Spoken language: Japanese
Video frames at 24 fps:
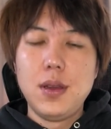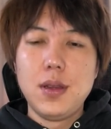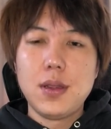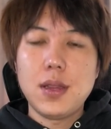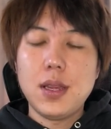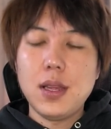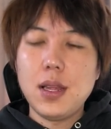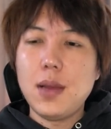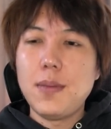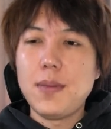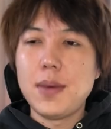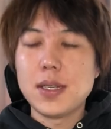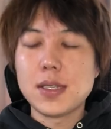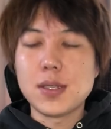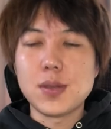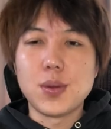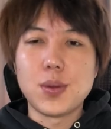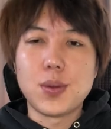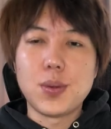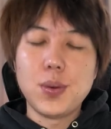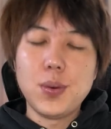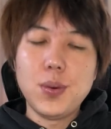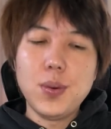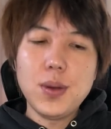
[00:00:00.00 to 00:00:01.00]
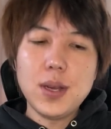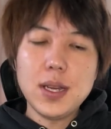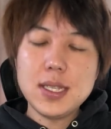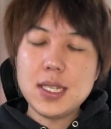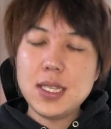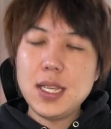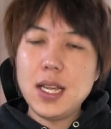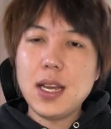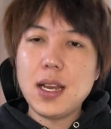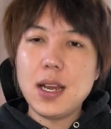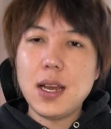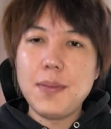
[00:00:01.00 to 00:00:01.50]
ただまあそのどこか
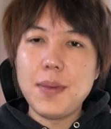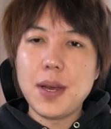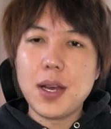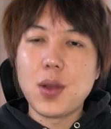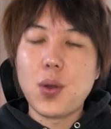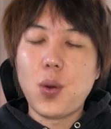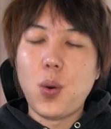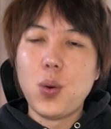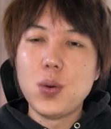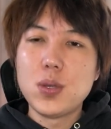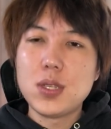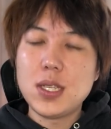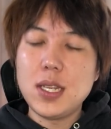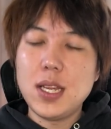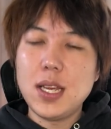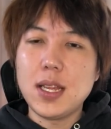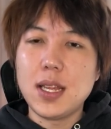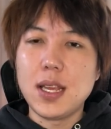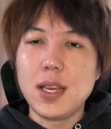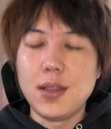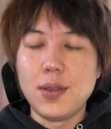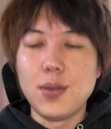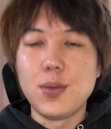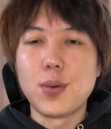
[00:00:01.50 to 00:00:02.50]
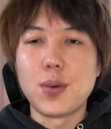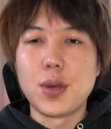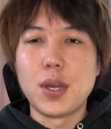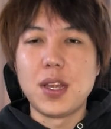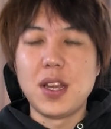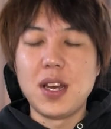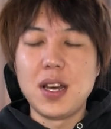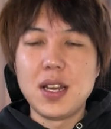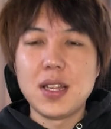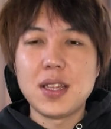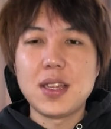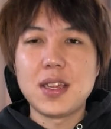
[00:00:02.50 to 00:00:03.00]
しらがまあこじれてんのか
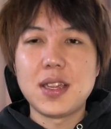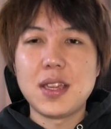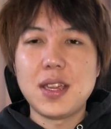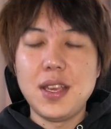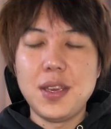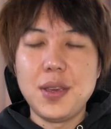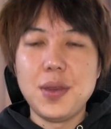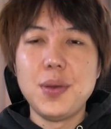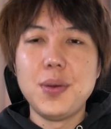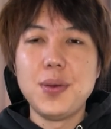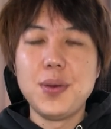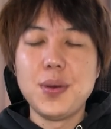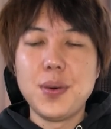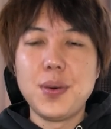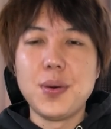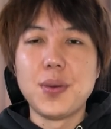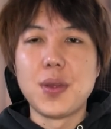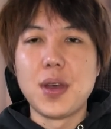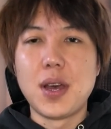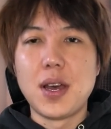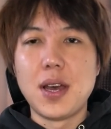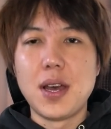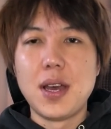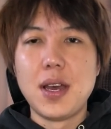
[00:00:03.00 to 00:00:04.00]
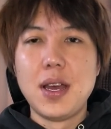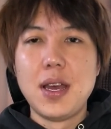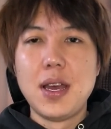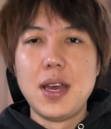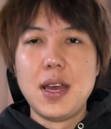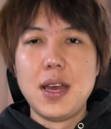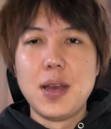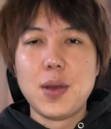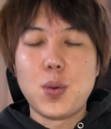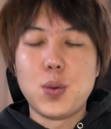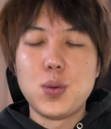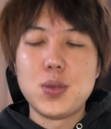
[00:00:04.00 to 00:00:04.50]
なっていうような
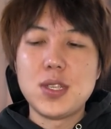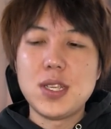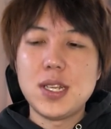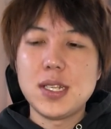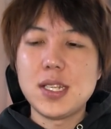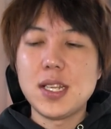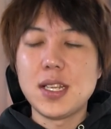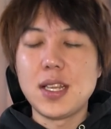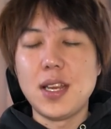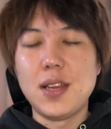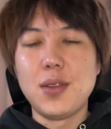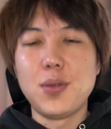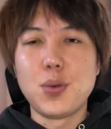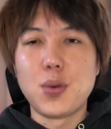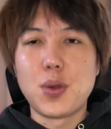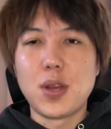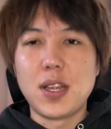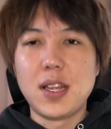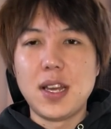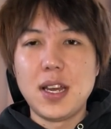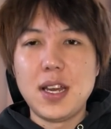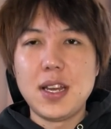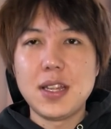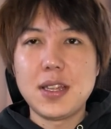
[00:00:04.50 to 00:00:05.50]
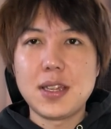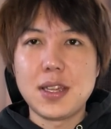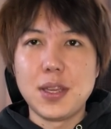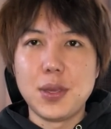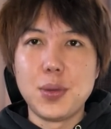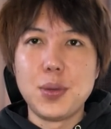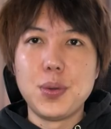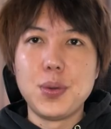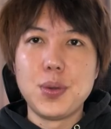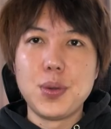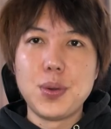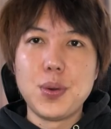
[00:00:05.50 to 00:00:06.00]
こじらせてんのかなって
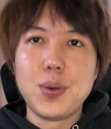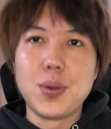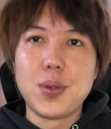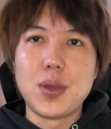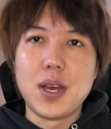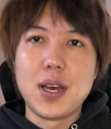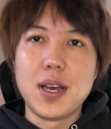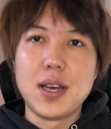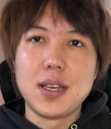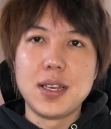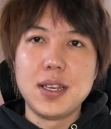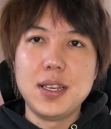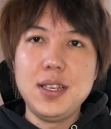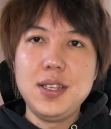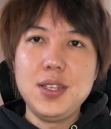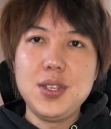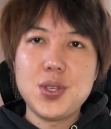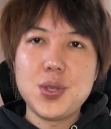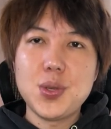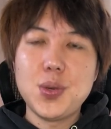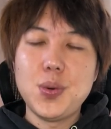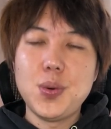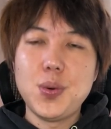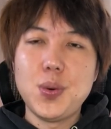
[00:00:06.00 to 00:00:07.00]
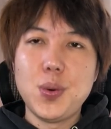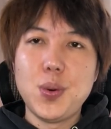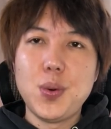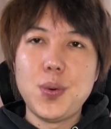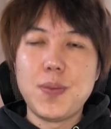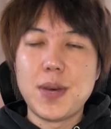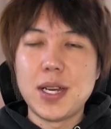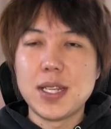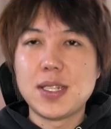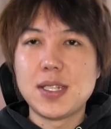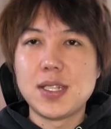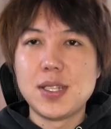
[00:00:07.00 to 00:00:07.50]
いうような印象を
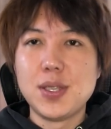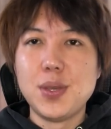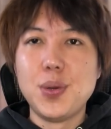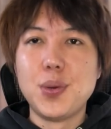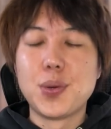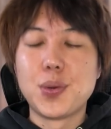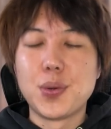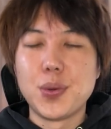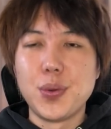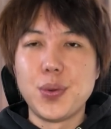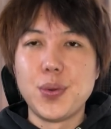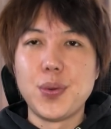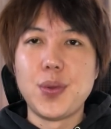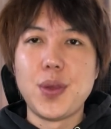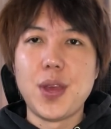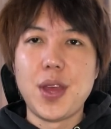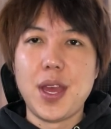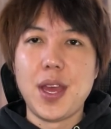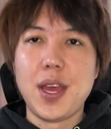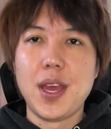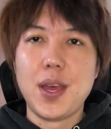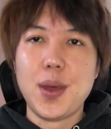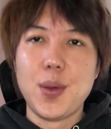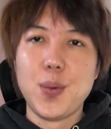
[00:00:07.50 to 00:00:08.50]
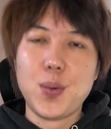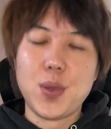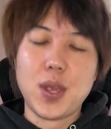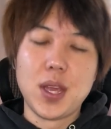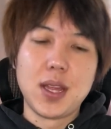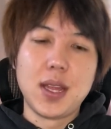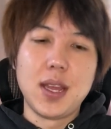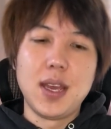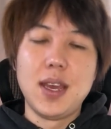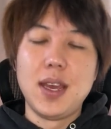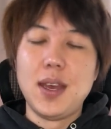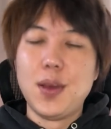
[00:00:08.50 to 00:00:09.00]
まあ強く、えー、受け
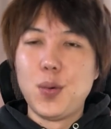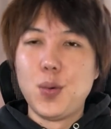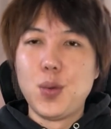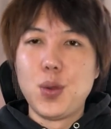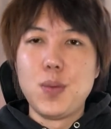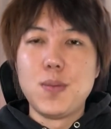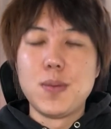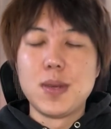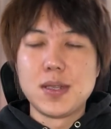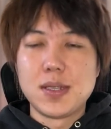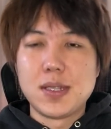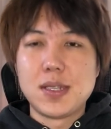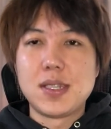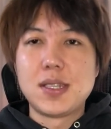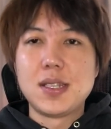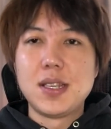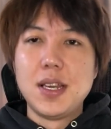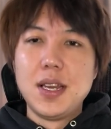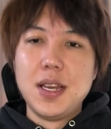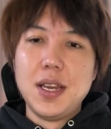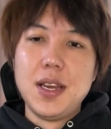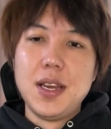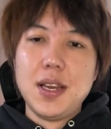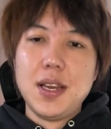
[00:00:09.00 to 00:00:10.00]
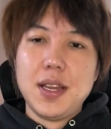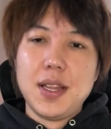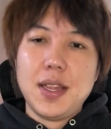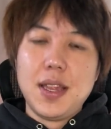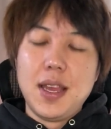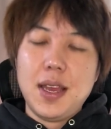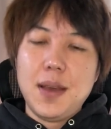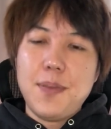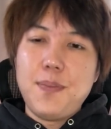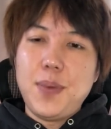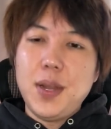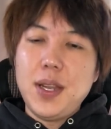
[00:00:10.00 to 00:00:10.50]
ておりますで
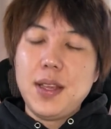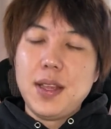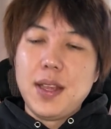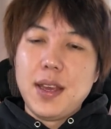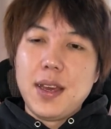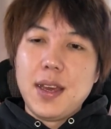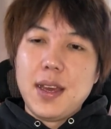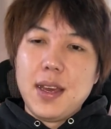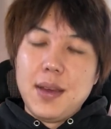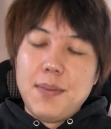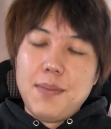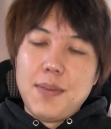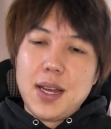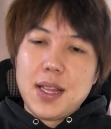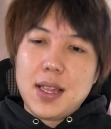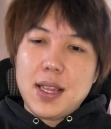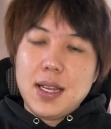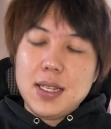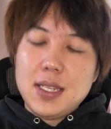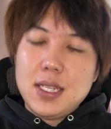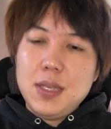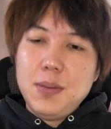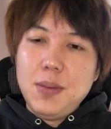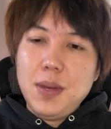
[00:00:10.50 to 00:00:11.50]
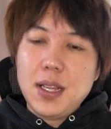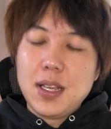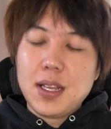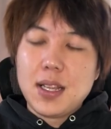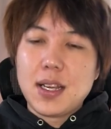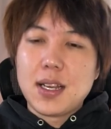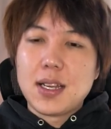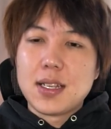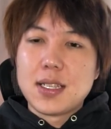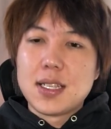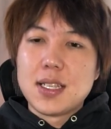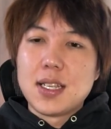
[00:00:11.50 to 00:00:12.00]
やっぱりねまあ立花
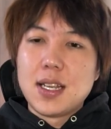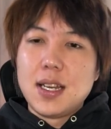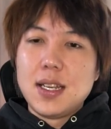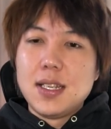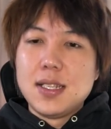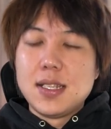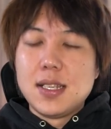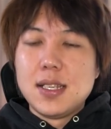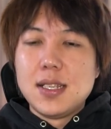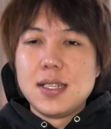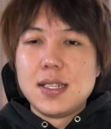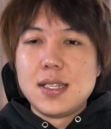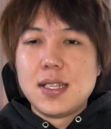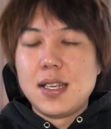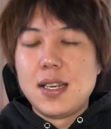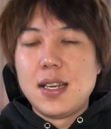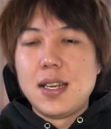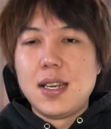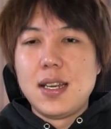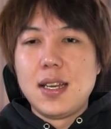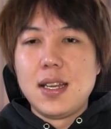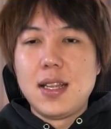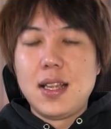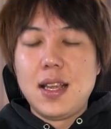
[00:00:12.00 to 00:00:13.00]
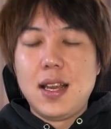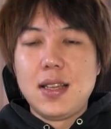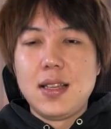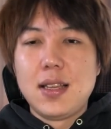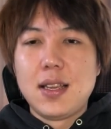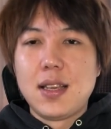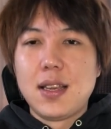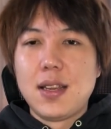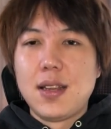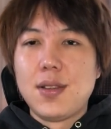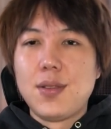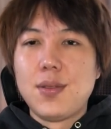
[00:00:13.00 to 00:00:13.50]
隆大先生なんだ
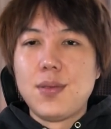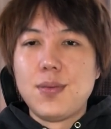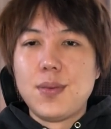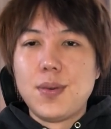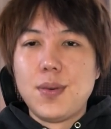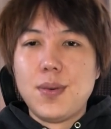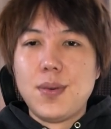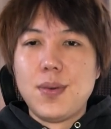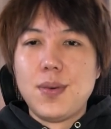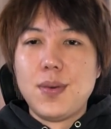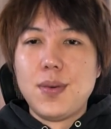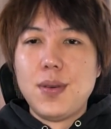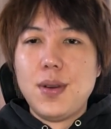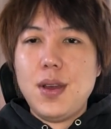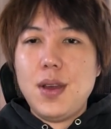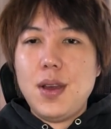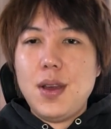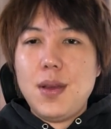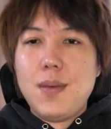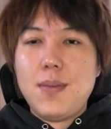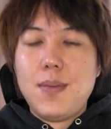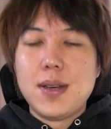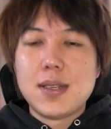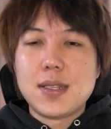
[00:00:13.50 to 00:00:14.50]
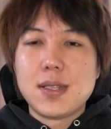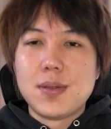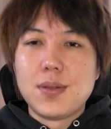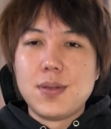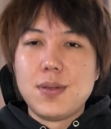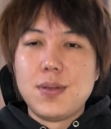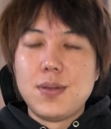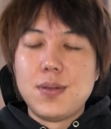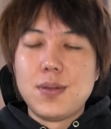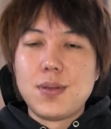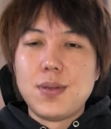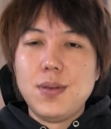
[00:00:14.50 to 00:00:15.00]
けれどもまあそ
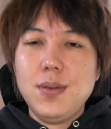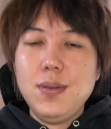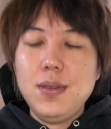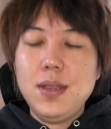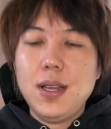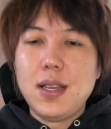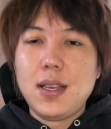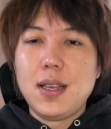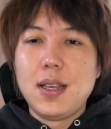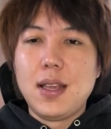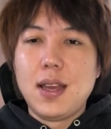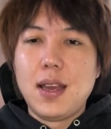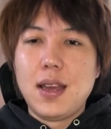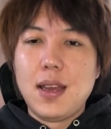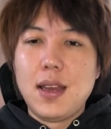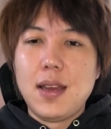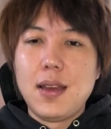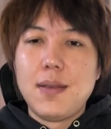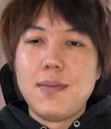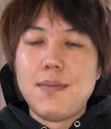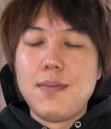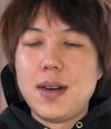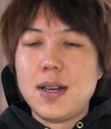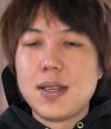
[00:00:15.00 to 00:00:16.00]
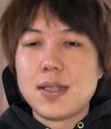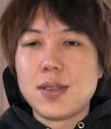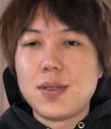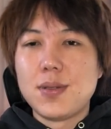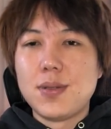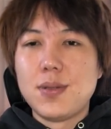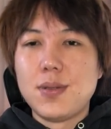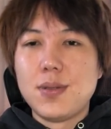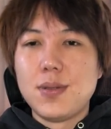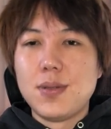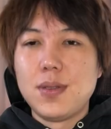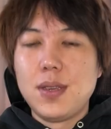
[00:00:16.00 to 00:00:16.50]
のどんなにねまあそ
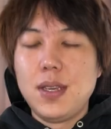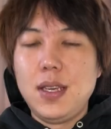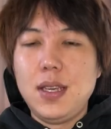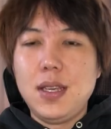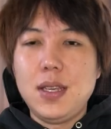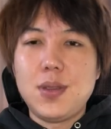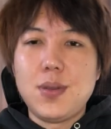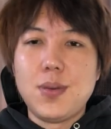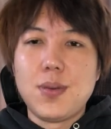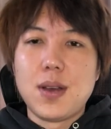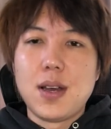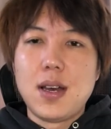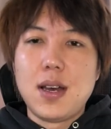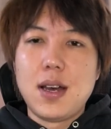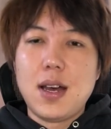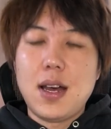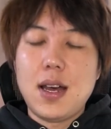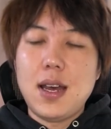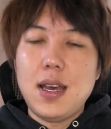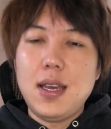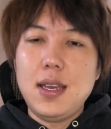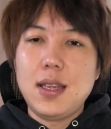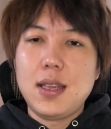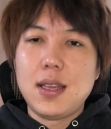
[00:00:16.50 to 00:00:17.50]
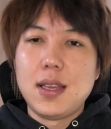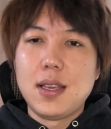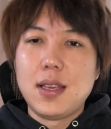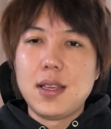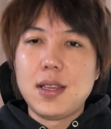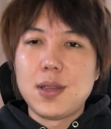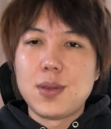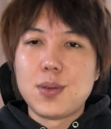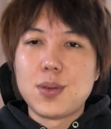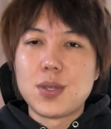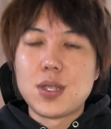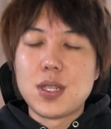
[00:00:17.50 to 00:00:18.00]
のいい人が入ってき
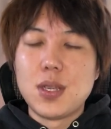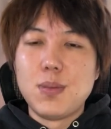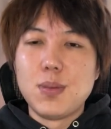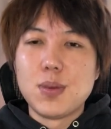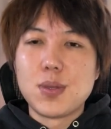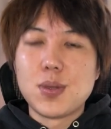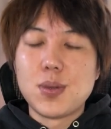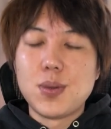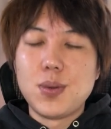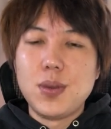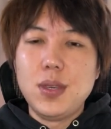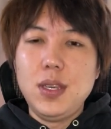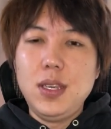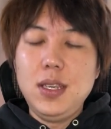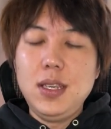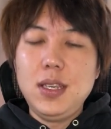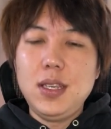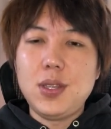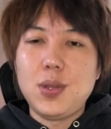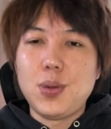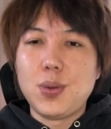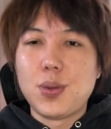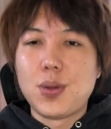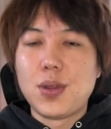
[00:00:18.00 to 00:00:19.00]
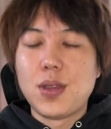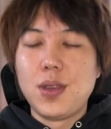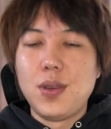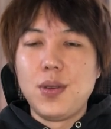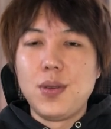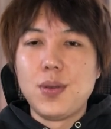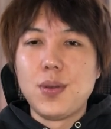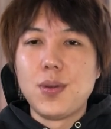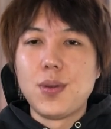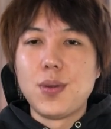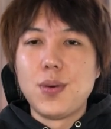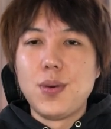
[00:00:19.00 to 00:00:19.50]
たとしてもそのいい人ってい
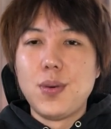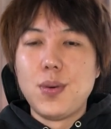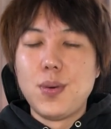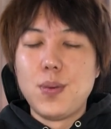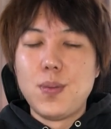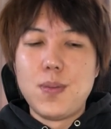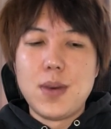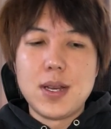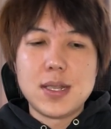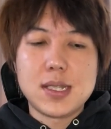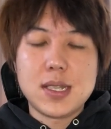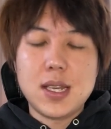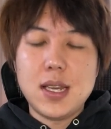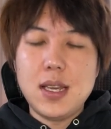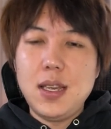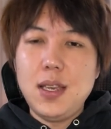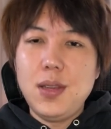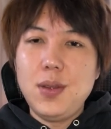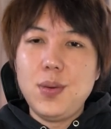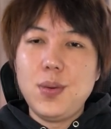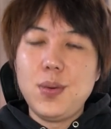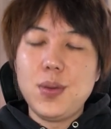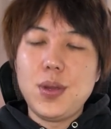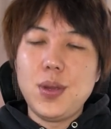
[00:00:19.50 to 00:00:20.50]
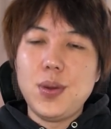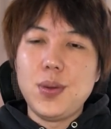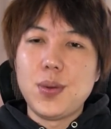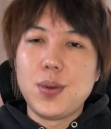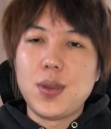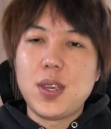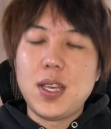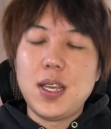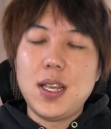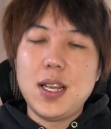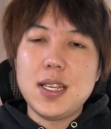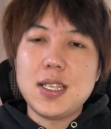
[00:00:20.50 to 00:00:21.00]
うのの、まあ、才能っていうのを引
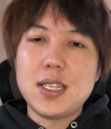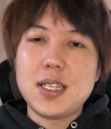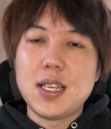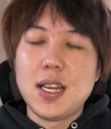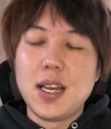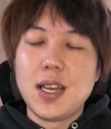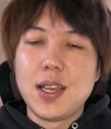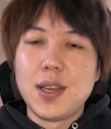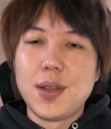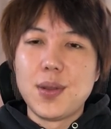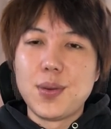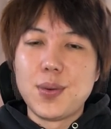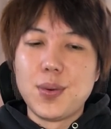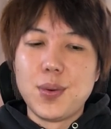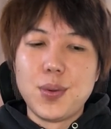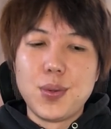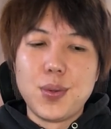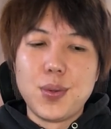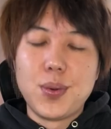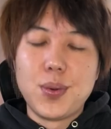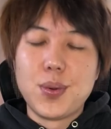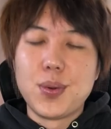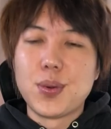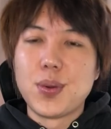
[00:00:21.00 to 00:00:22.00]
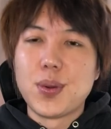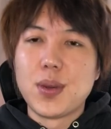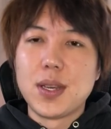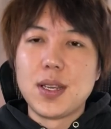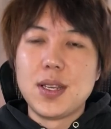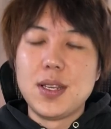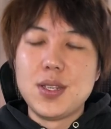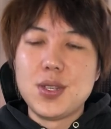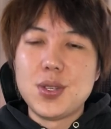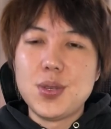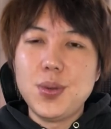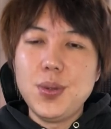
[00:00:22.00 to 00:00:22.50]
き出してあげるこう力が
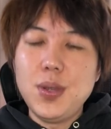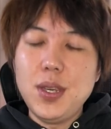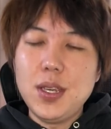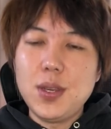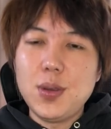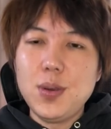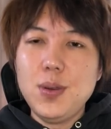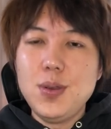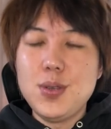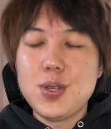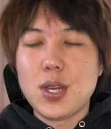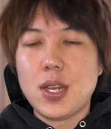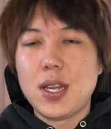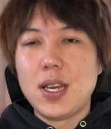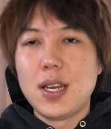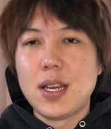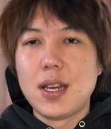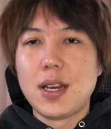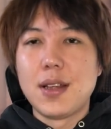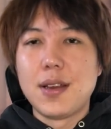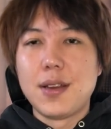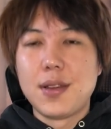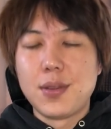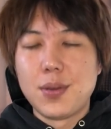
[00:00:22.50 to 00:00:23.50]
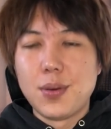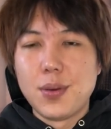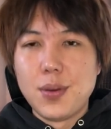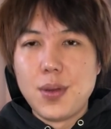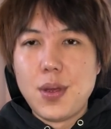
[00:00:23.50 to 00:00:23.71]
非常に低いんじゃないかなと